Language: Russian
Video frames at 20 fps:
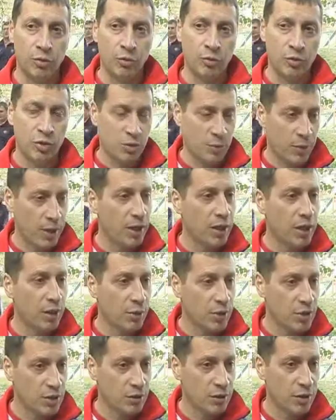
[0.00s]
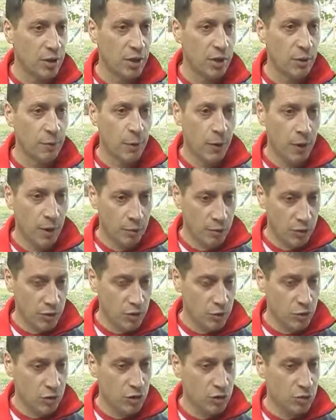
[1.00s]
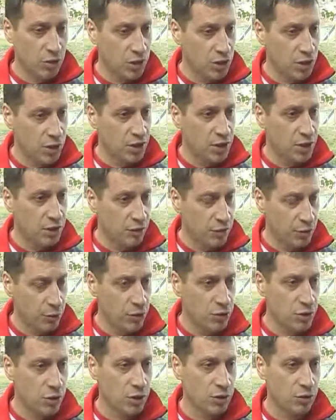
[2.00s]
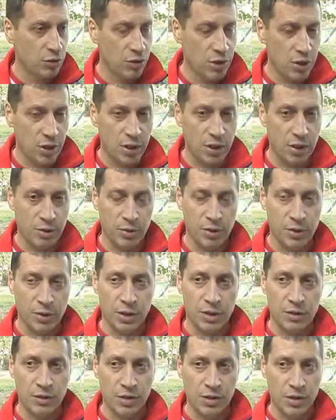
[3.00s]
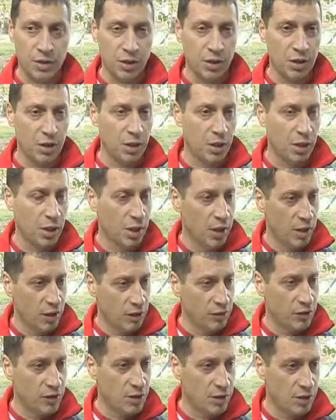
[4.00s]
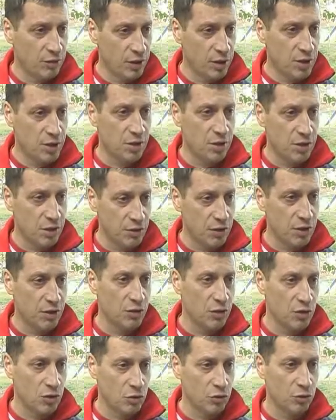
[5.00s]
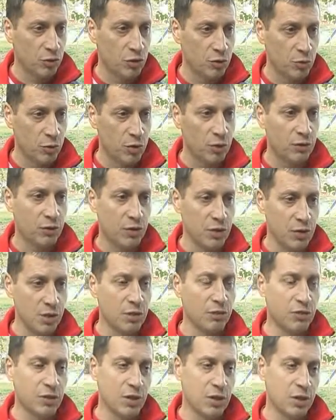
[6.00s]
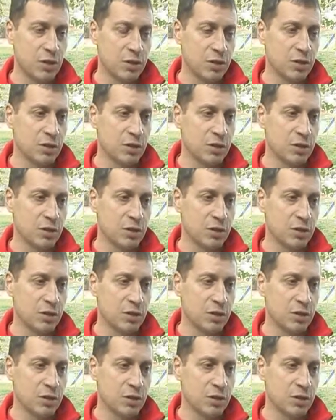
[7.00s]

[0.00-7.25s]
муниципальных образований, мы сможем решать те вопросы, которые стоят поставлены стратегией 2020 развития физкультуры и спорта в Российской Федерации.